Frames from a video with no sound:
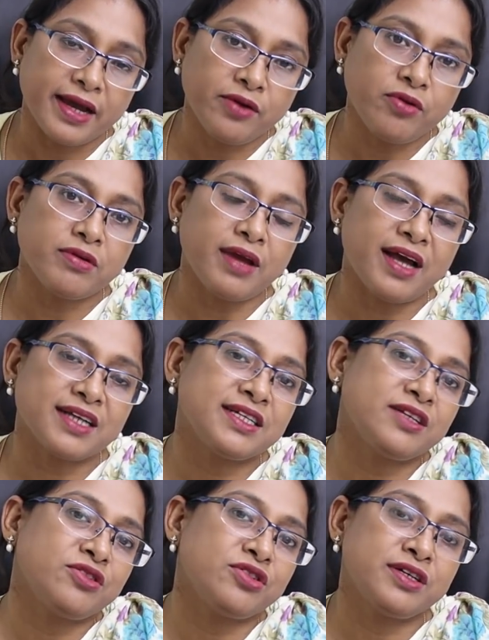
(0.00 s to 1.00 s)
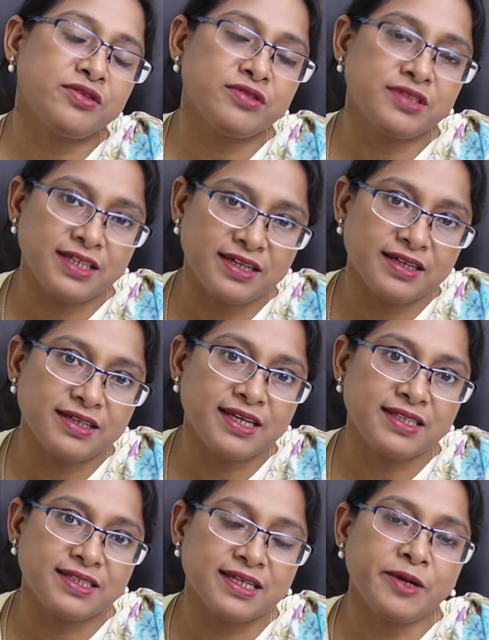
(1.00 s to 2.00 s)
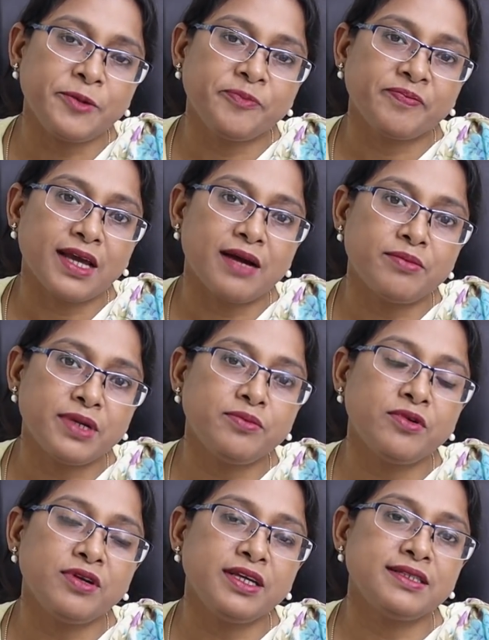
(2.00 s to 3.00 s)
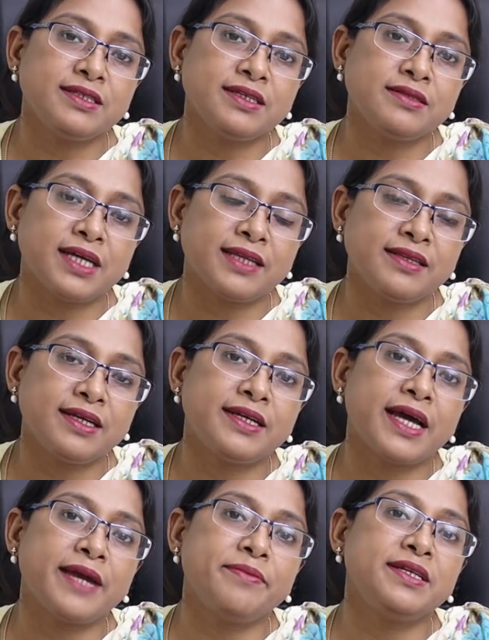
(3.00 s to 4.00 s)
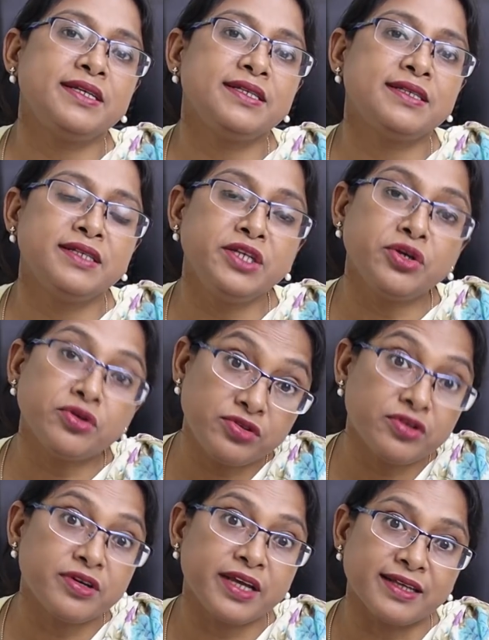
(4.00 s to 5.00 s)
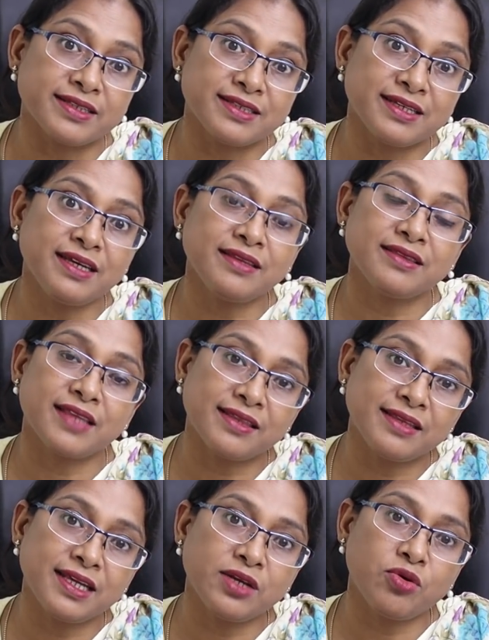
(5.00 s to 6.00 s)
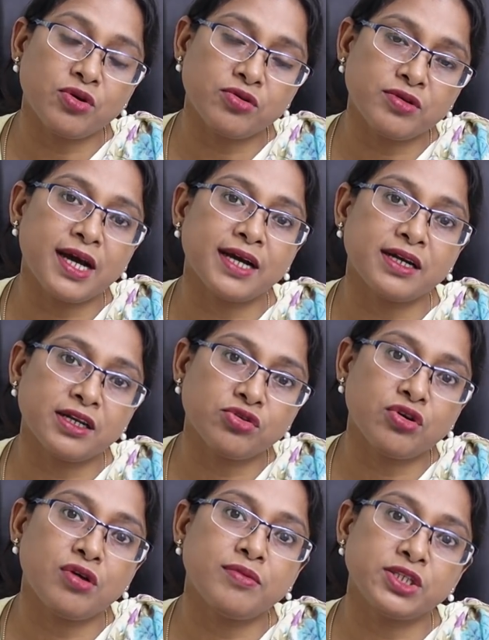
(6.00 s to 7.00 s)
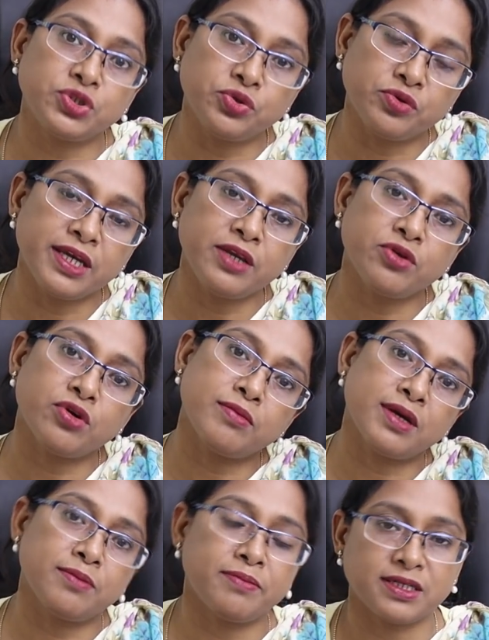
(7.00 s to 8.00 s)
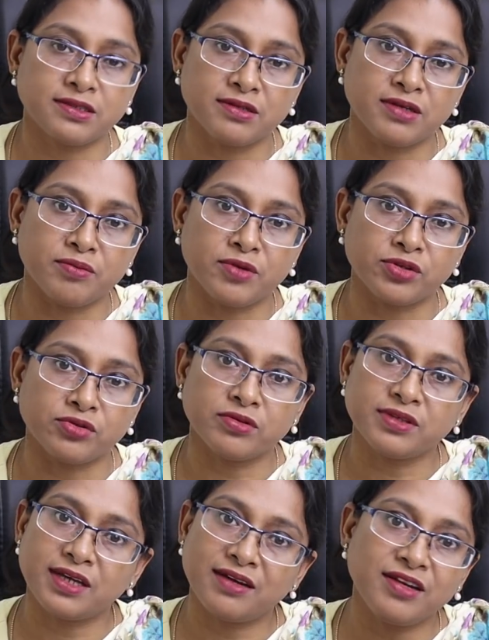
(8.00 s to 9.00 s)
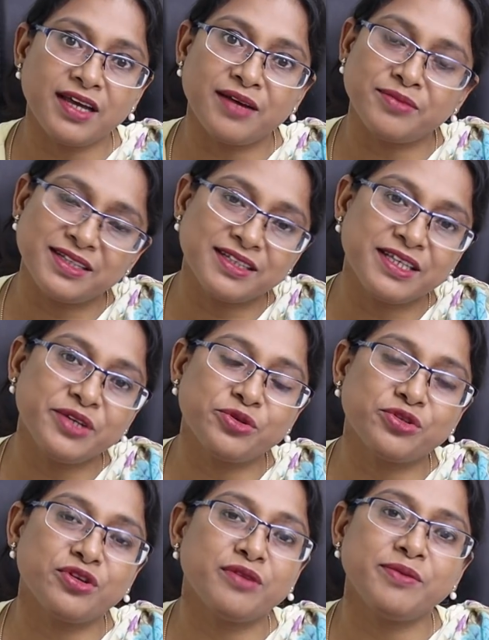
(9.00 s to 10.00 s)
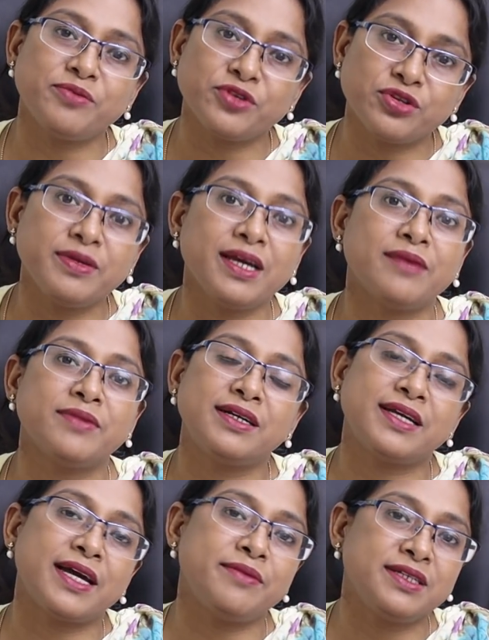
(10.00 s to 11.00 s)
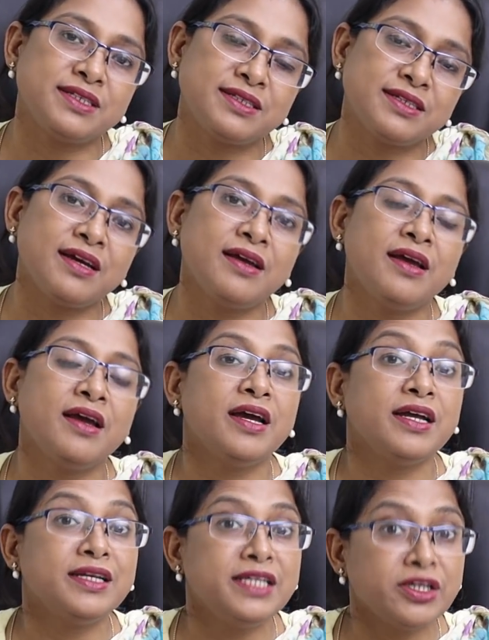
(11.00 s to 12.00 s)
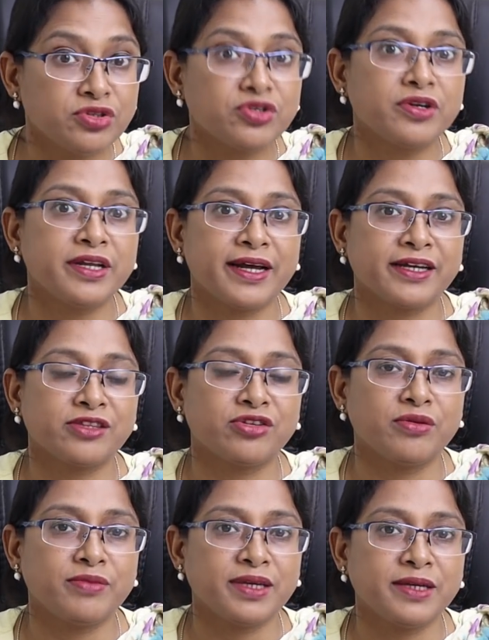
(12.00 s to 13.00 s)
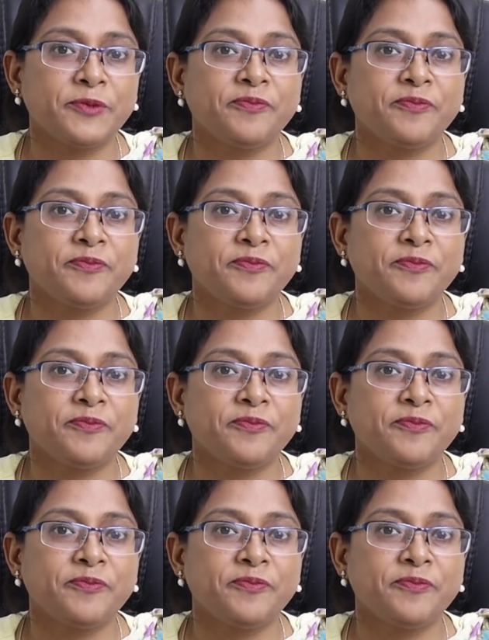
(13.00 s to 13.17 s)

এখন আসার কথা হচ্ছে এটাই যে আমরা বলি যে যাদের ডায়াবেটিস নিয়ন্ত্রণে আছে তাদের করোনা আক্রান্ত হবার ঝুঁকি নর্মাল পার্সনের মতো তাহলে আমাদের কি করতে হবে প্রথমেই আমার ডায়াবেটিসটা নিয়ন্ত্রণে রাখতে হবে